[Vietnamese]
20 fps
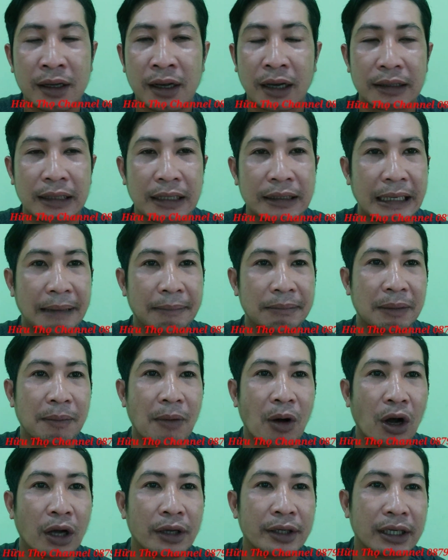hoặc là anh em ta
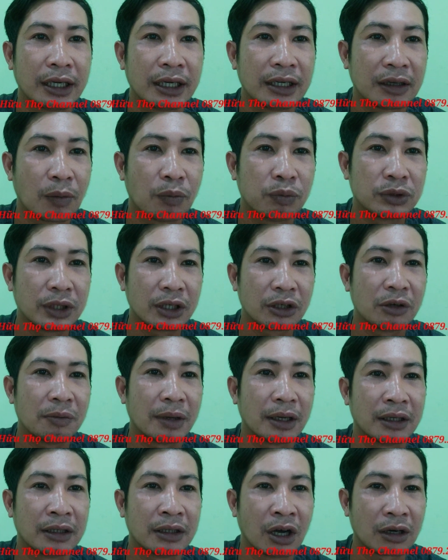bỏ những cái công sức của
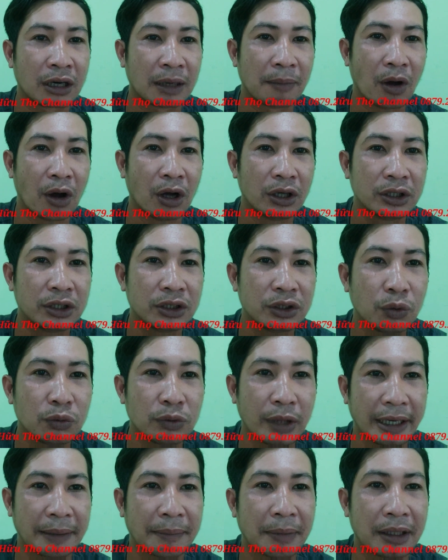mình hoặc là bỏ những số
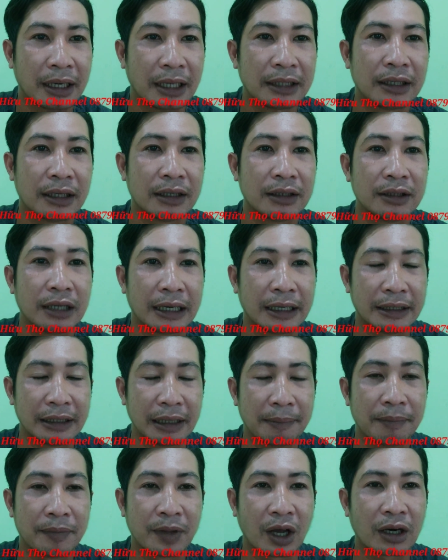tiền mình đã tự dành
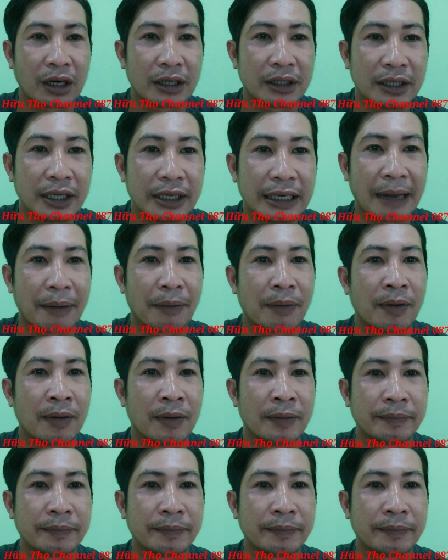dụm hoặc là như thế nào